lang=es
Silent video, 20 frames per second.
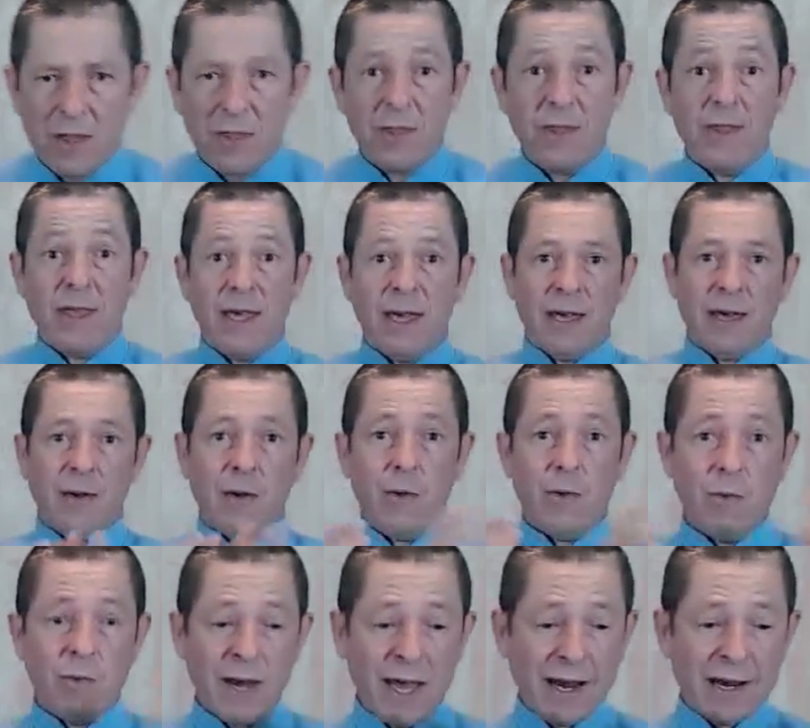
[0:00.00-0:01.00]
de
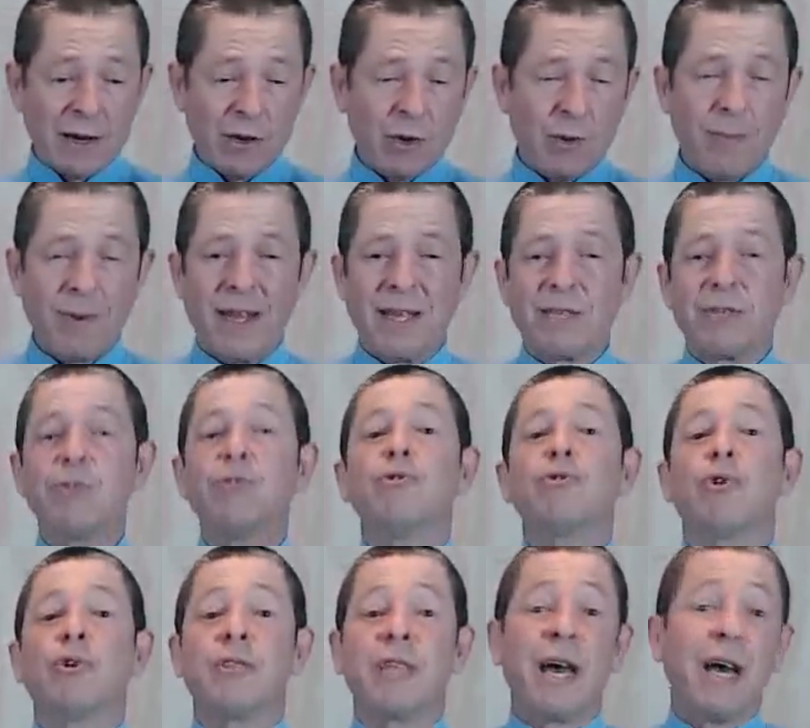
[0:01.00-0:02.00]
una recuperación
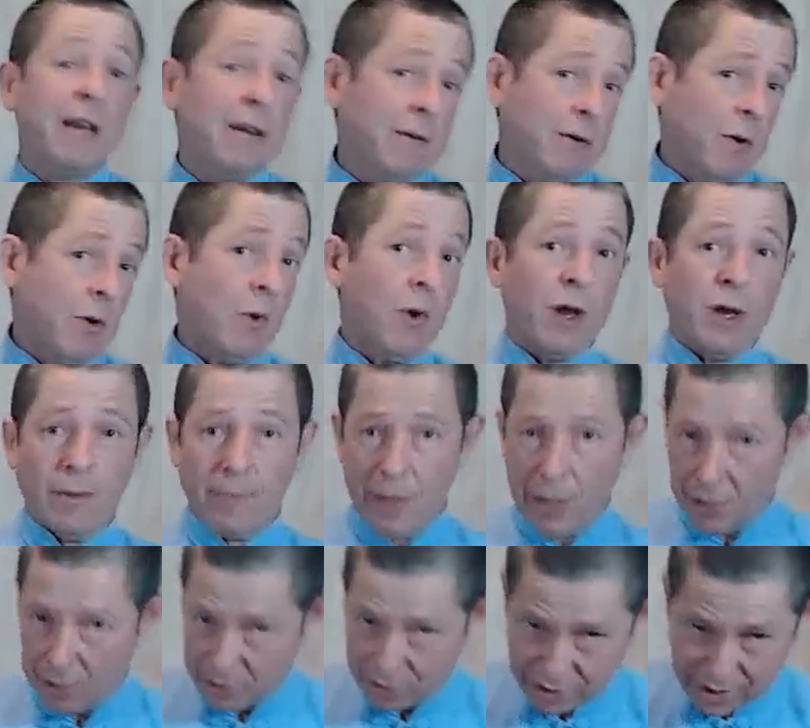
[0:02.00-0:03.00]
total, o a lo
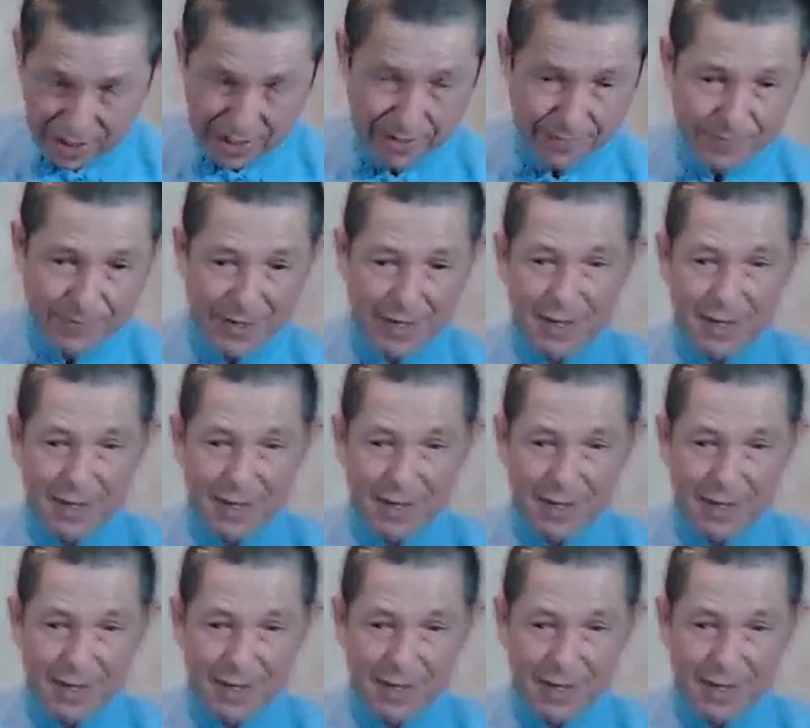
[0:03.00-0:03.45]
mejor sí,